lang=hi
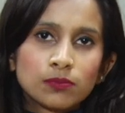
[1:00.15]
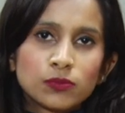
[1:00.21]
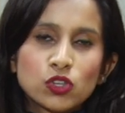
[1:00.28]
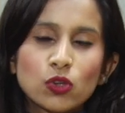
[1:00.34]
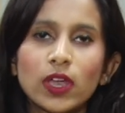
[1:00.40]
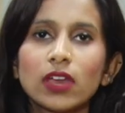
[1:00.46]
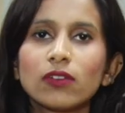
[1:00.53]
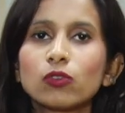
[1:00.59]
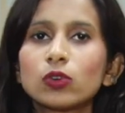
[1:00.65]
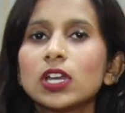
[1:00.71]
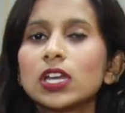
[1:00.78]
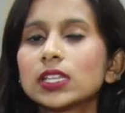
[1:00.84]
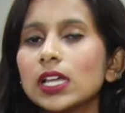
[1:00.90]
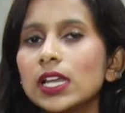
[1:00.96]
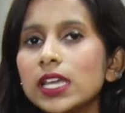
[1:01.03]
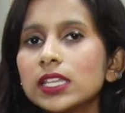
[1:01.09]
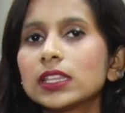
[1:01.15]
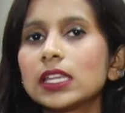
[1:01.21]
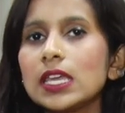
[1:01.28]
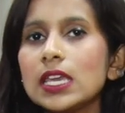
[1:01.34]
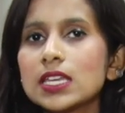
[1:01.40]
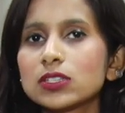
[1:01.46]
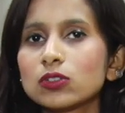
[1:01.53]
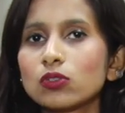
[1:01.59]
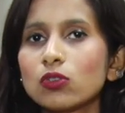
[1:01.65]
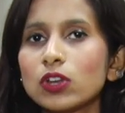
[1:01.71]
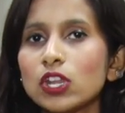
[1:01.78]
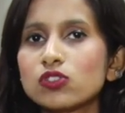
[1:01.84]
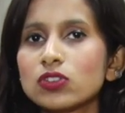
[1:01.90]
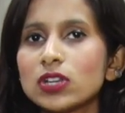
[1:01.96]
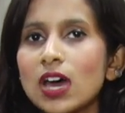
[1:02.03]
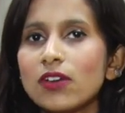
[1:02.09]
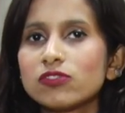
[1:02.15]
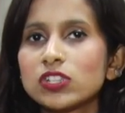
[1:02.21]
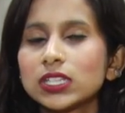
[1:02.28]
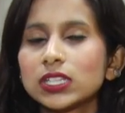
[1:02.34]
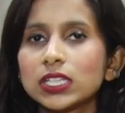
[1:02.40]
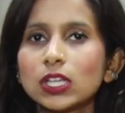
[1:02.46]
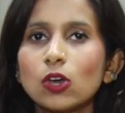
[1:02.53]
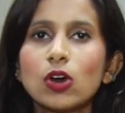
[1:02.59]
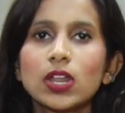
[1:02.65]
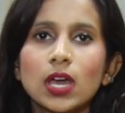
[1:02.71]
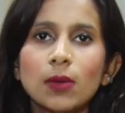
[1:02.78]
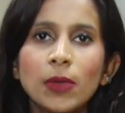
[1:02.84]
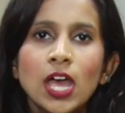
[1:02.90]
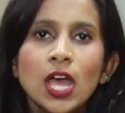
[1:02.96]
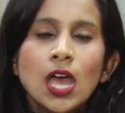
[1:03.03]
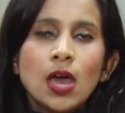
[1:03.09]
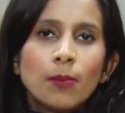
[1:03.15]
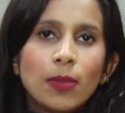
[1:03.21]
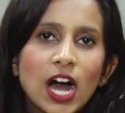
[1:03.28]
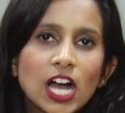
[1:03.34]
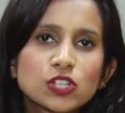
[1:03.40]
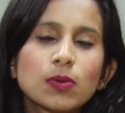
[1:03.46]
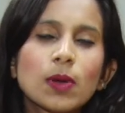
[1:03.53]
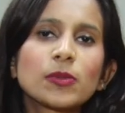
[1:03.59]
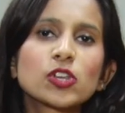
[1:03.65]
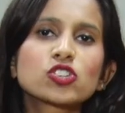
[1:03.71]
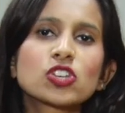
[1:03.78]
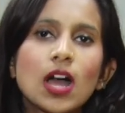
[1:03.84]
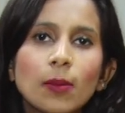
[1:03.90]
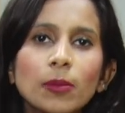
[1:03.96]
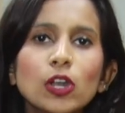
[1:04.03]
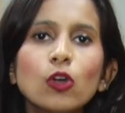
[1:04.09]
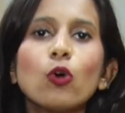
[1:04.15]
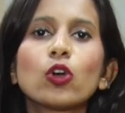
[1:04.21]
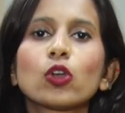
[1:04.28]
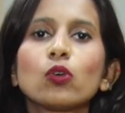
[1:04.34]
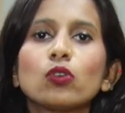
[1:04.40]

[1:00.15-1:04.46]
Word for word: जो है वो निर्दलीय तरीके से उन्होंने चुनाव जीता था और अब भाजपा में शामिल होकर